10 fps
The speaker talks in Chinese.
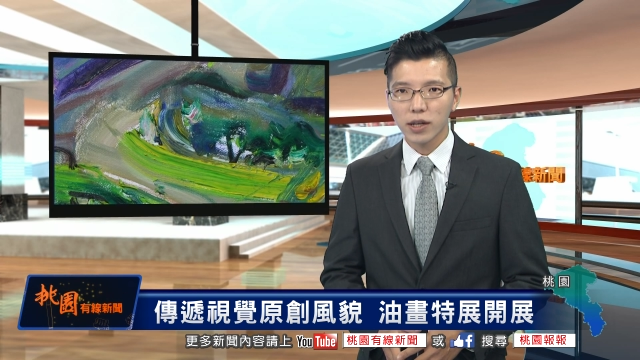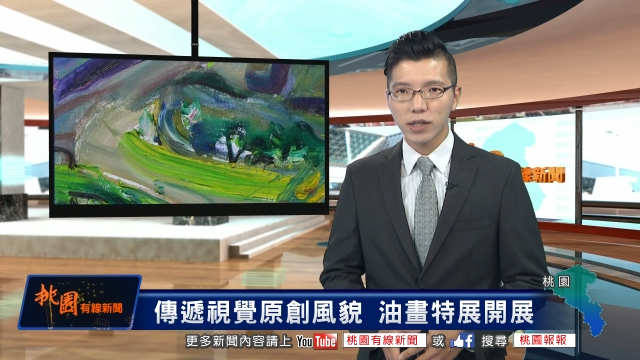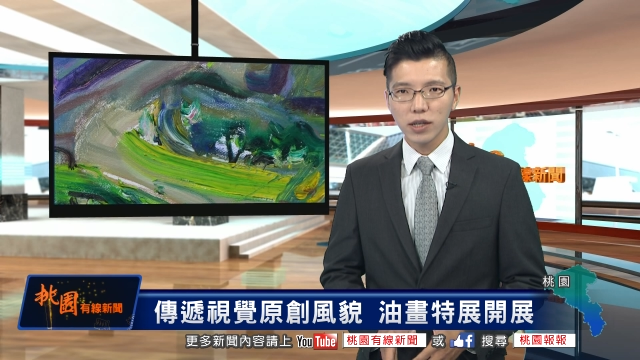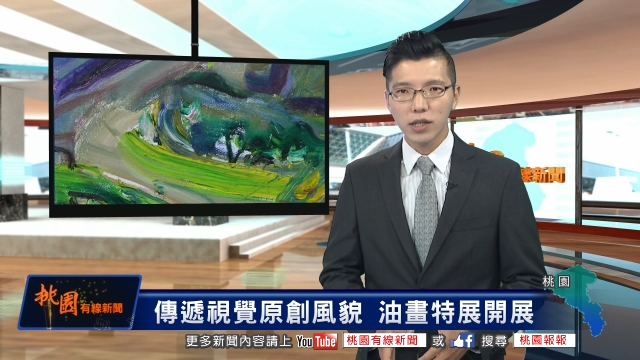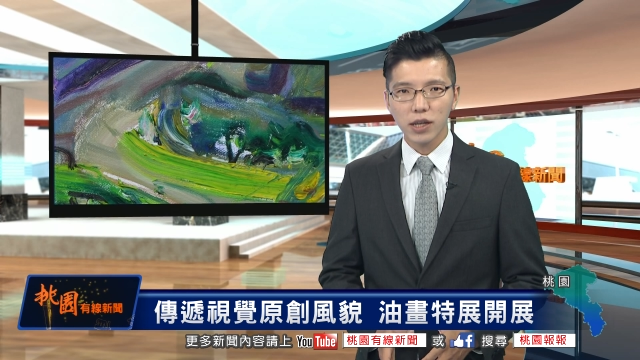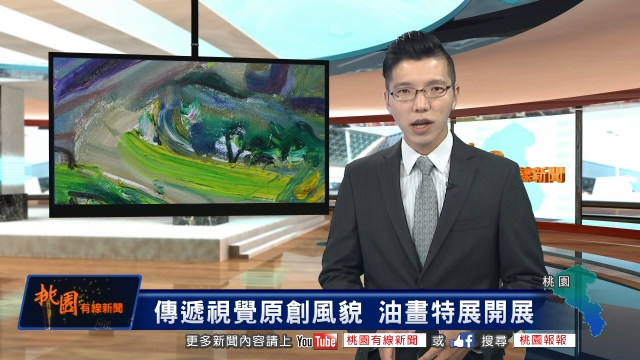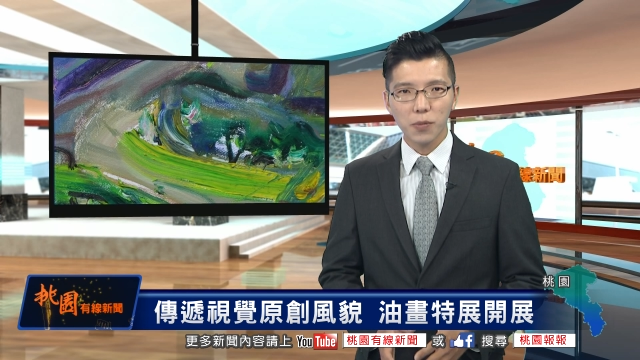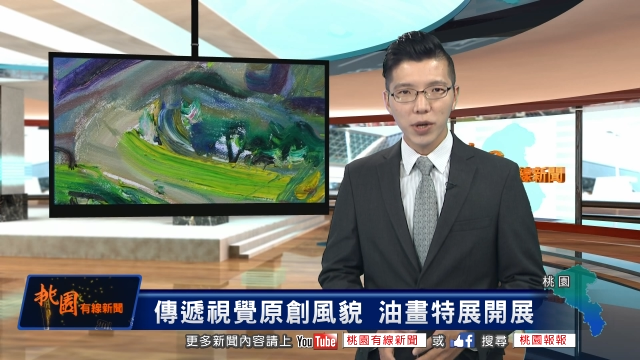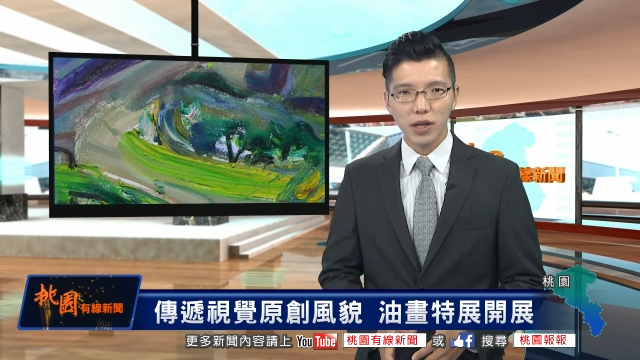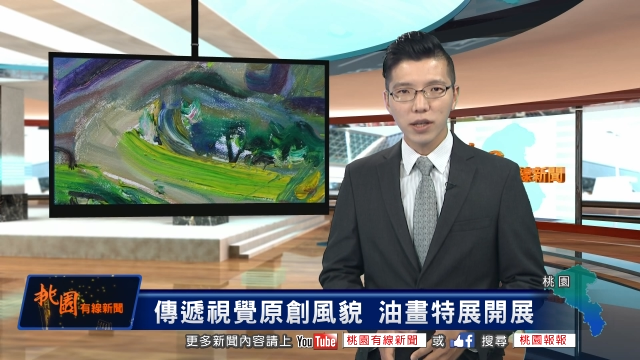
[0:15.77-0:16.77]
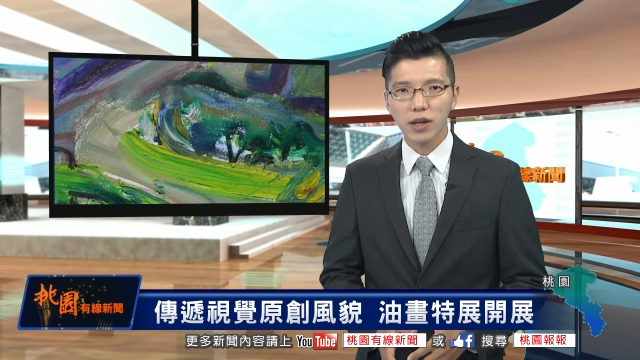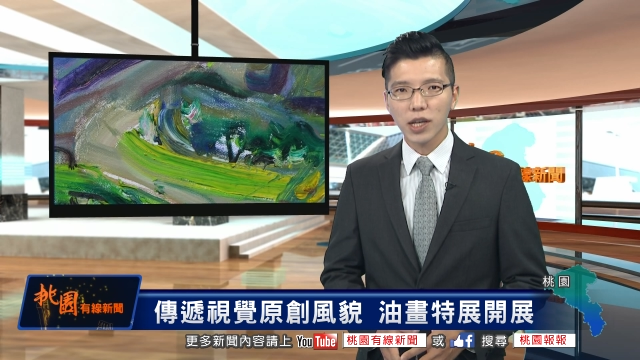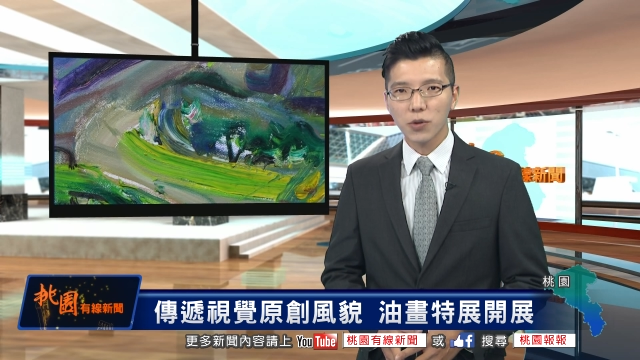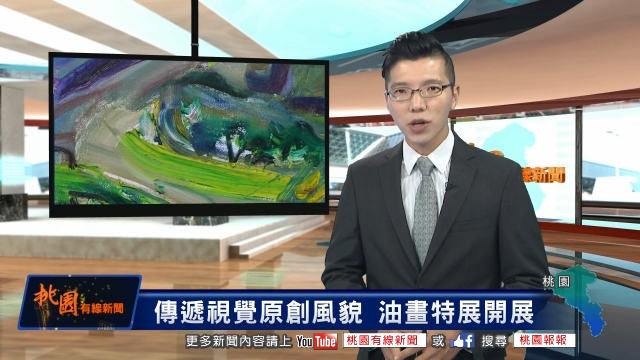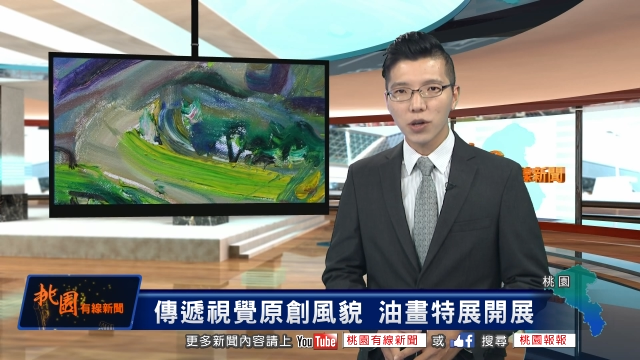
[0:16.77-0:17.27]
其日起到明年的
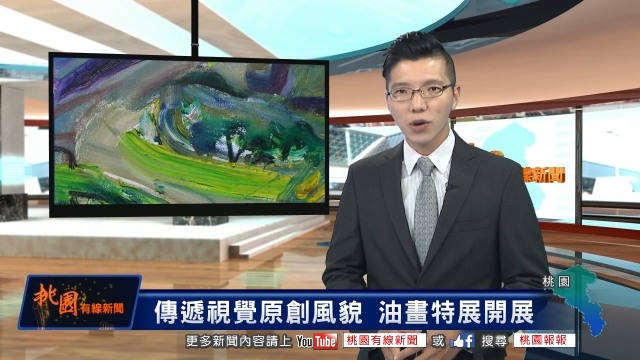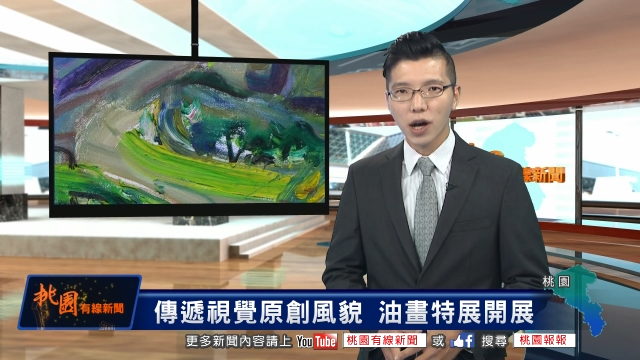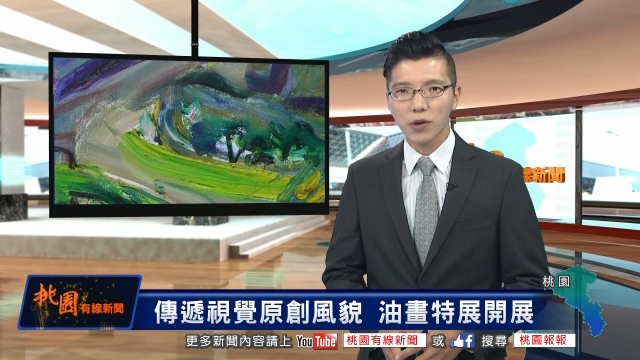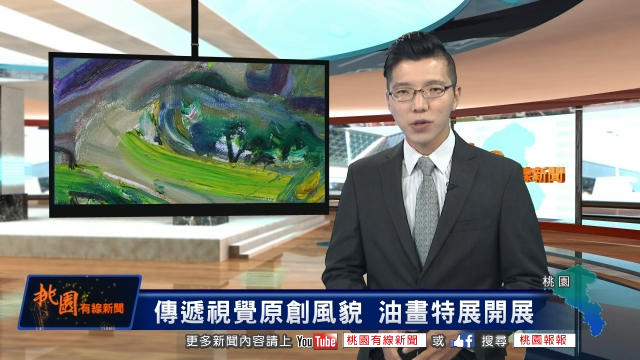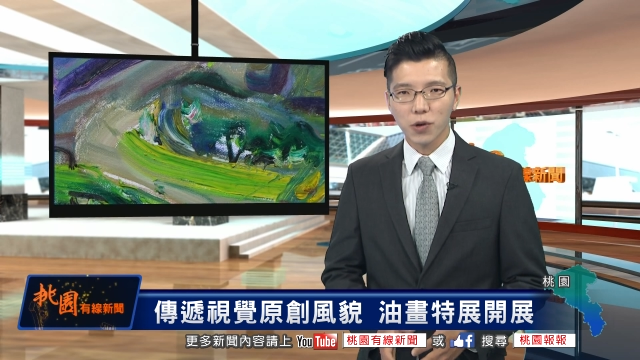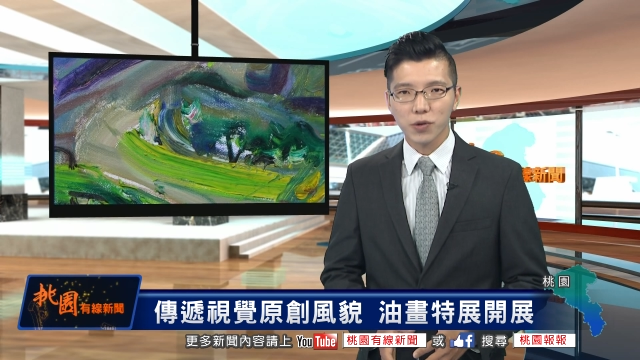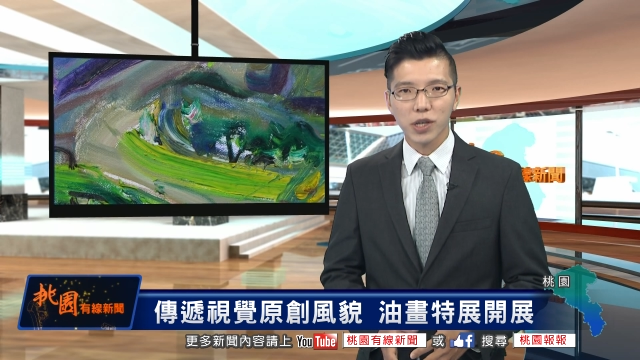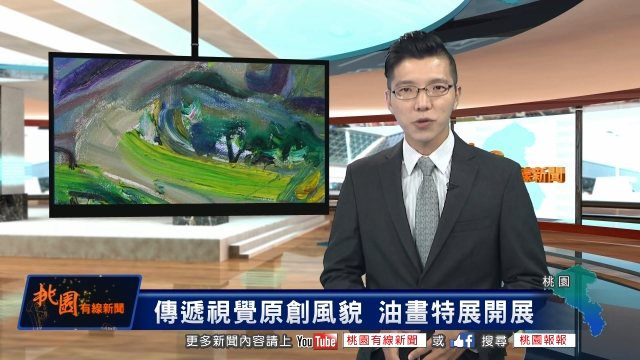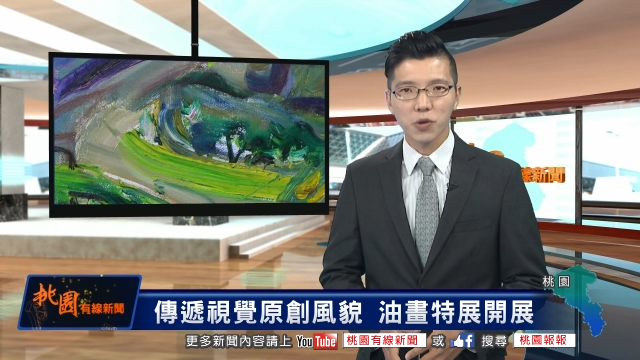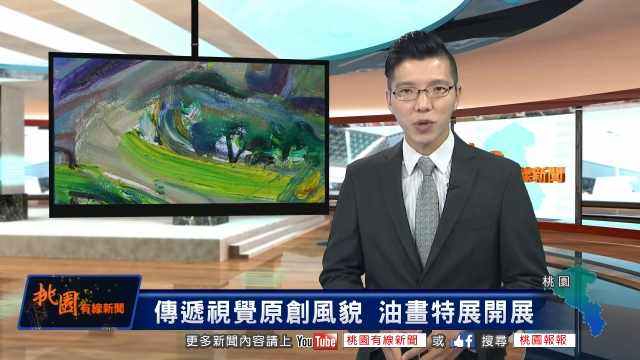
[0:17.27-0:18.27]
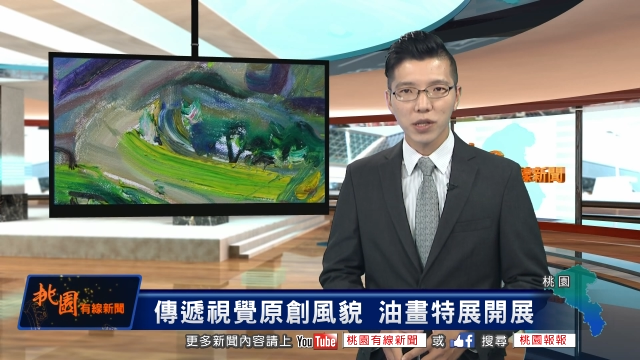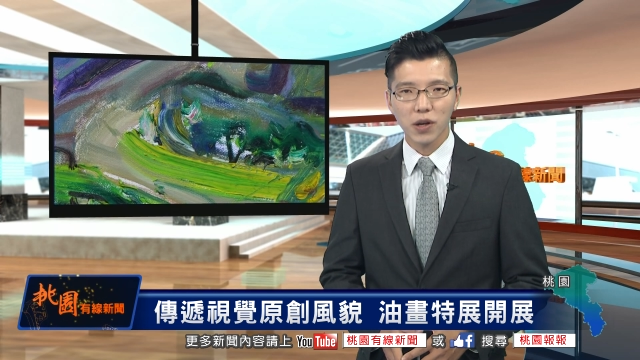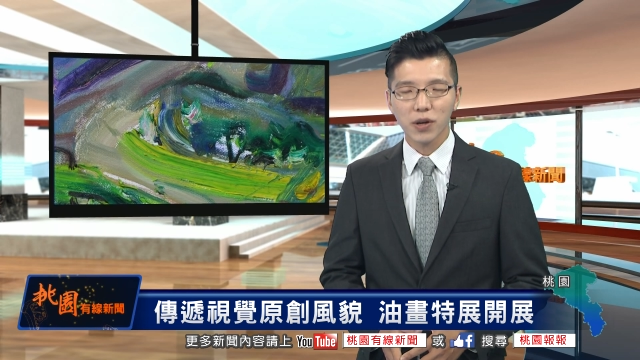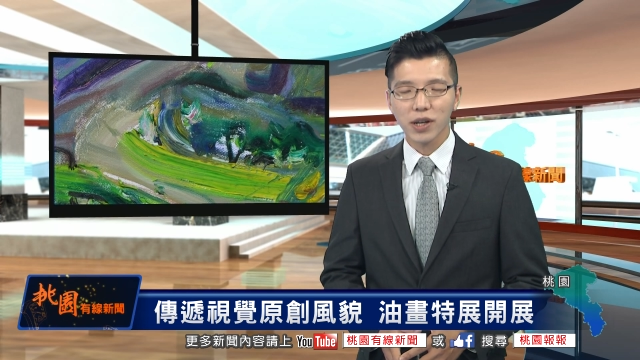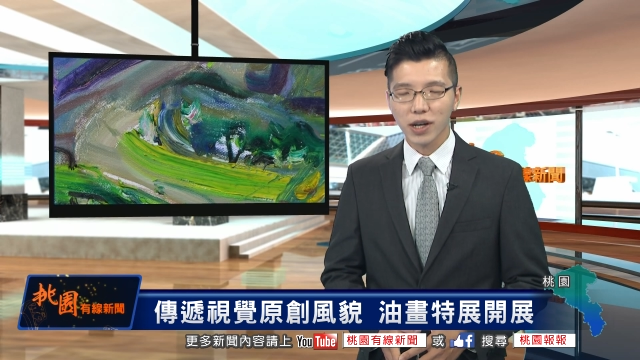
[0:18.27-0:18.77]
一月六号，有兴趣民
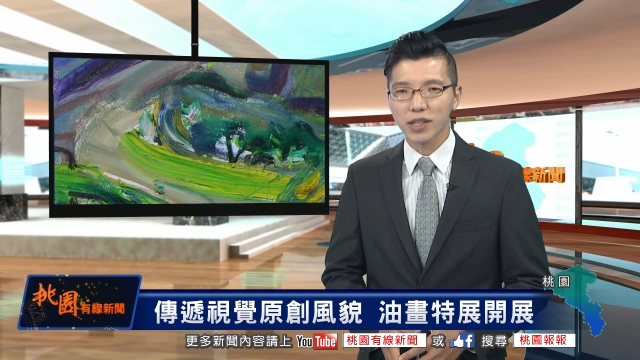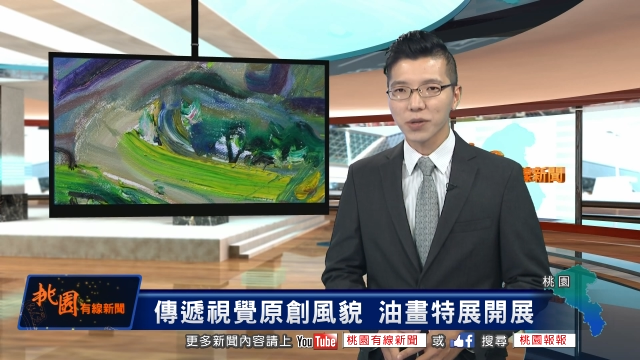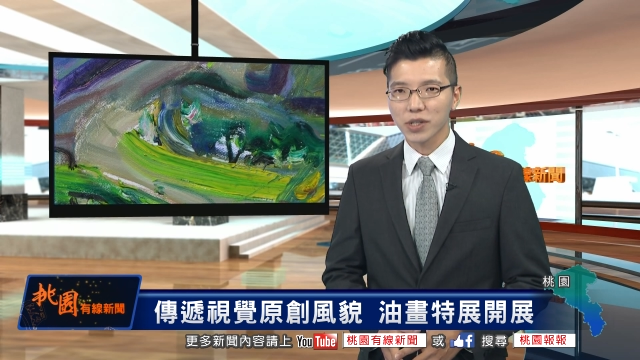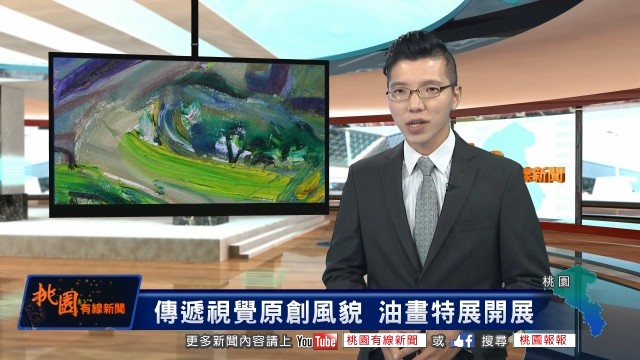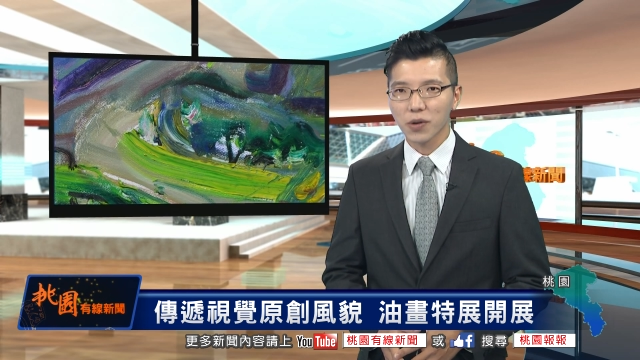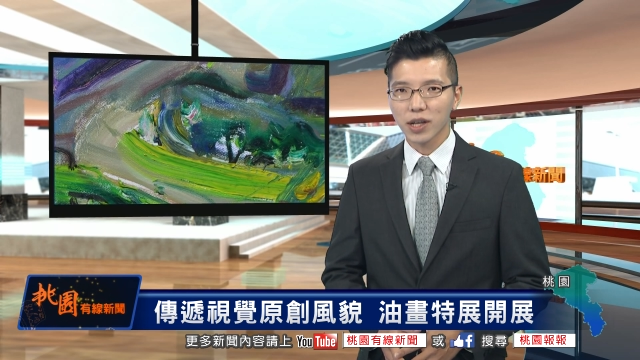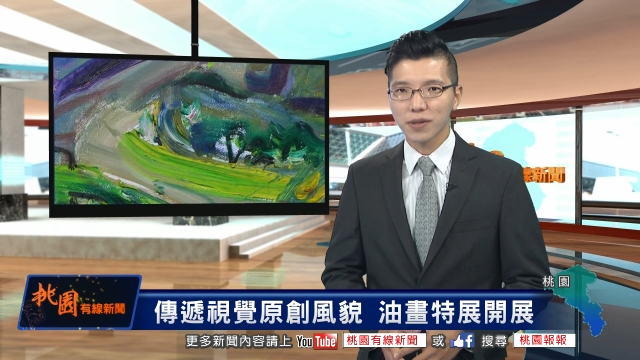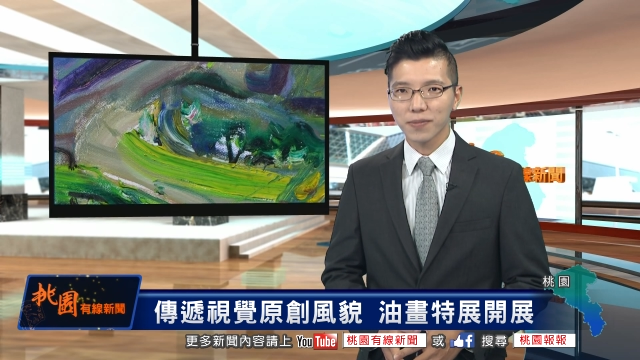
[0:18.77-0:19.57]
众可以前往参观。